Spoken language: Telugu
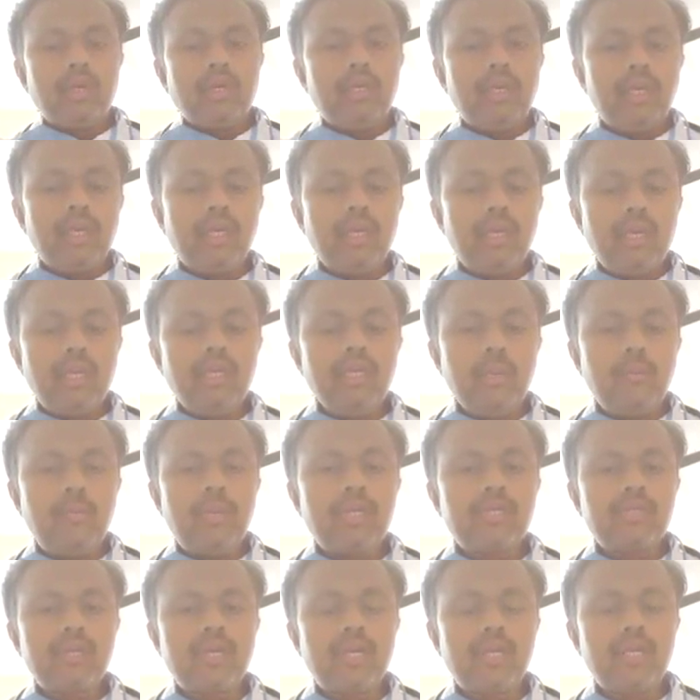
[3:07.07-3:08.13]
ఏ ఎన్ని
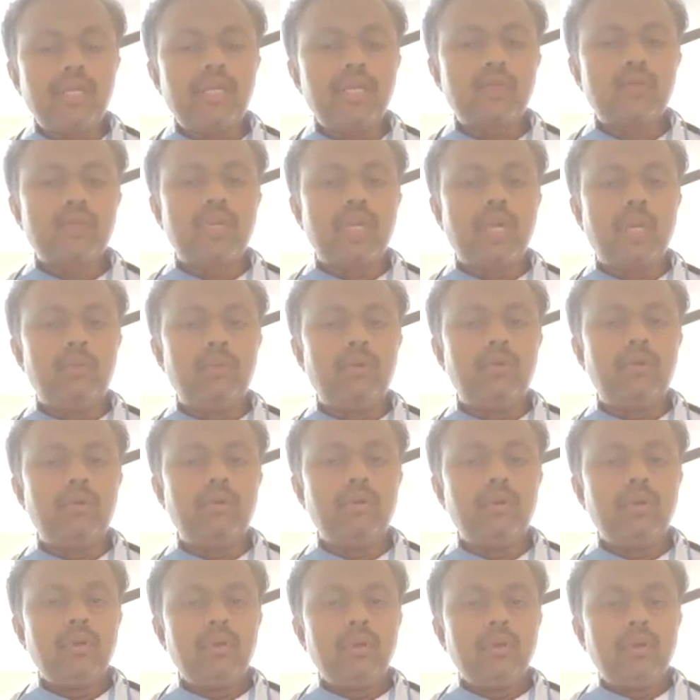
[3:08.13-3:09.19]
బెడ్స్ రెడీ చేసుకున్నాము
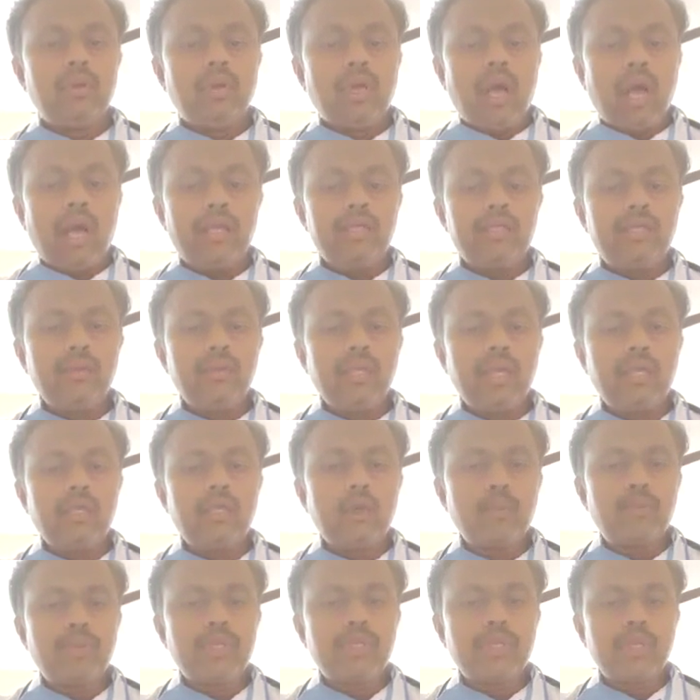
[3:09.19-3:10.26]
ఐసీయూ నెగిటివ్
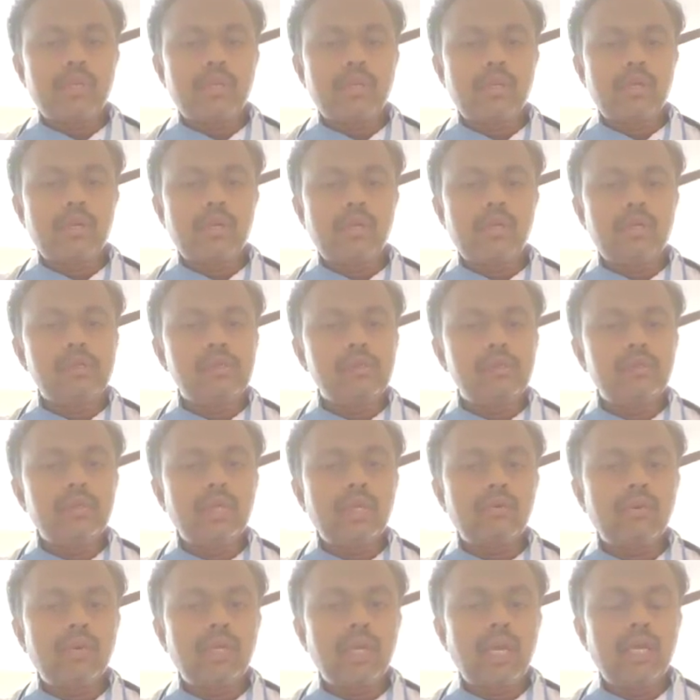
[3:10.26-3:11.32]
ప్రెషర్
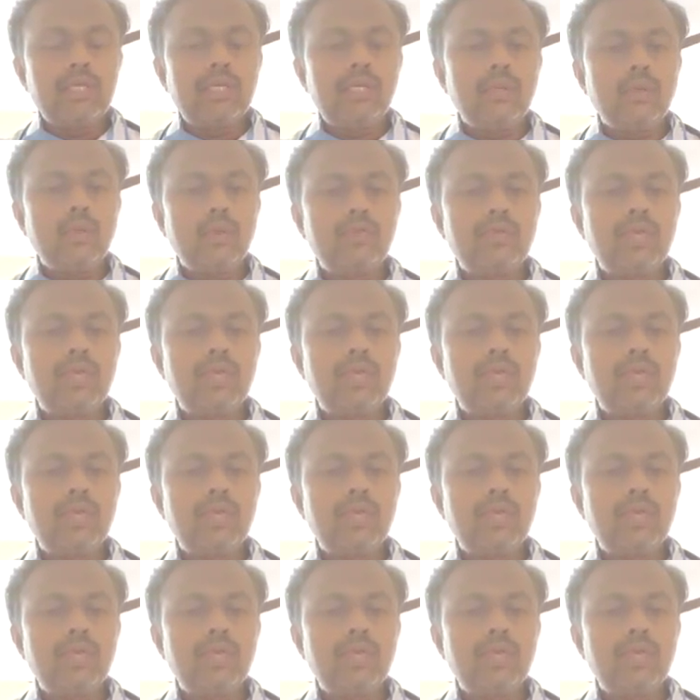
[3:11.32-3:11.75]
ఉన్నటువంటి ఐసీయూ రూమ్స్